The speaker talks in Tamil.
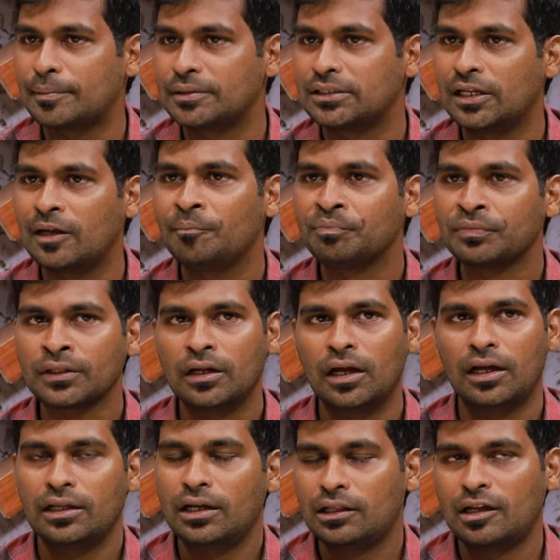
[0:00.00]
கேப்டன்ஸில்
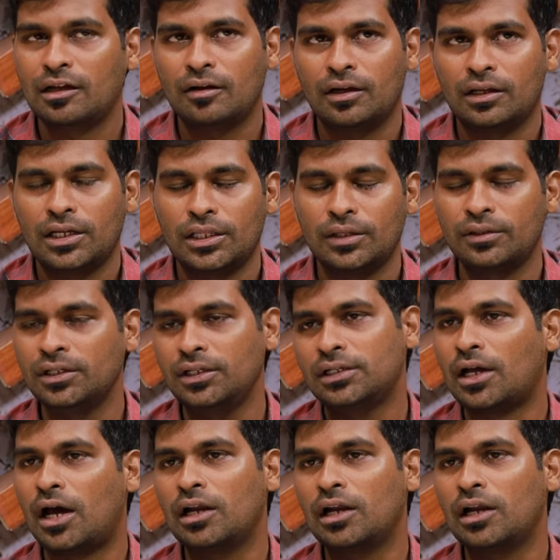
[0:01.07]
அதான் அதாவது